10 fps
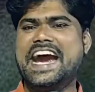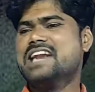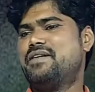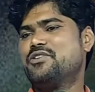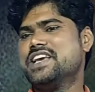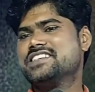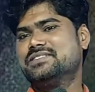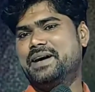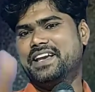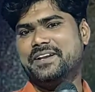ఏడు మామూలు
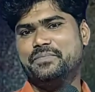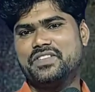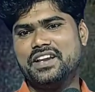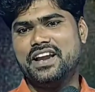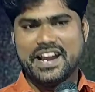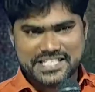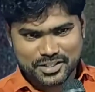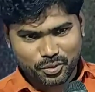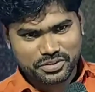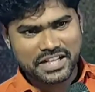చేసింది పని నీ
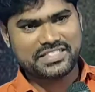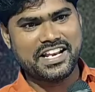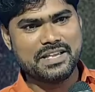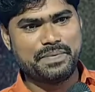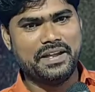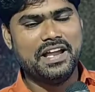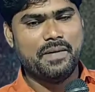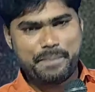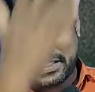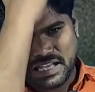చిన్న కూతురు ఇస్తానని చెప్పి
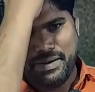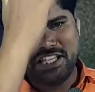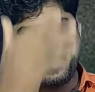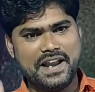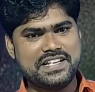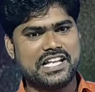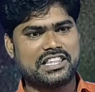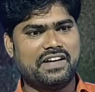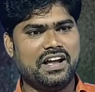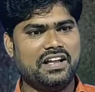నీ పెద్దమ్మని ఇచ్చి పెళ్లి
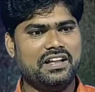చేస్తావా